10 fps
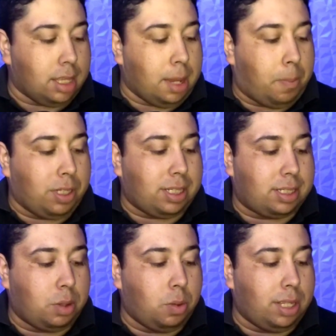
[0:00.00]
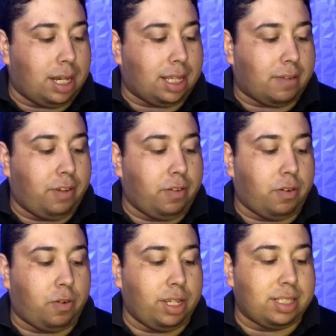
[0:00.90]
Depois a segunda data
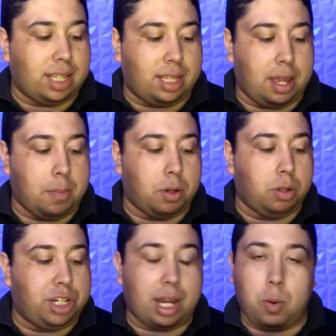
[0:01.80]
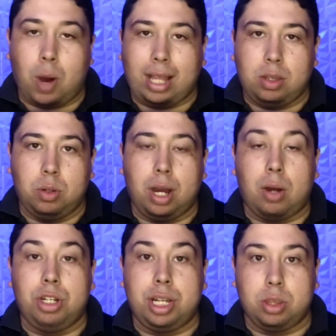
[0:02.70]
FIFA foi em setembro, do dia 4
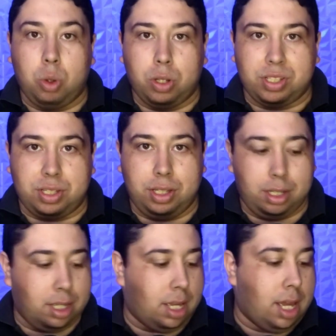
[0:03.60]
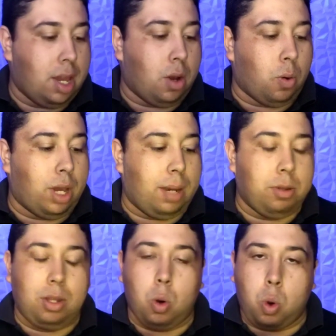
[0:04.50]
ao dia 12. O
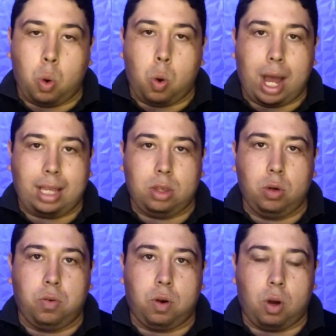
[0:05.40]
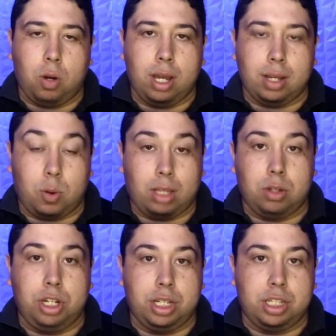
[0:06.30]
Grêmio deu quatro, folga,
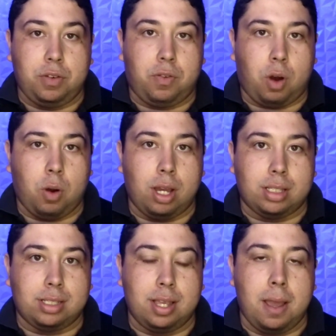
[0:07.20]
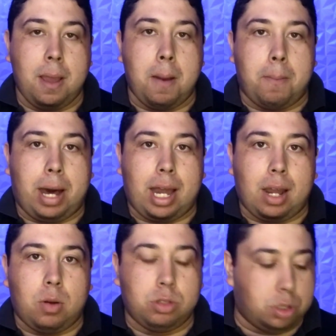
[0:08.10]
quatro dias de folgas
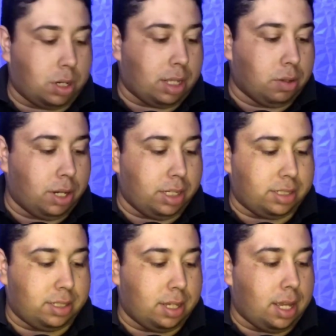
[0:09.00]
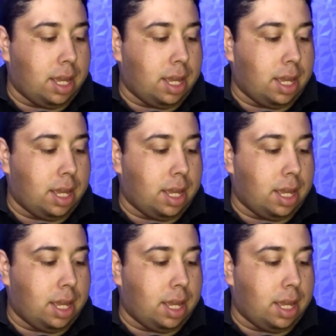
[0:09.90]
para os jogadores.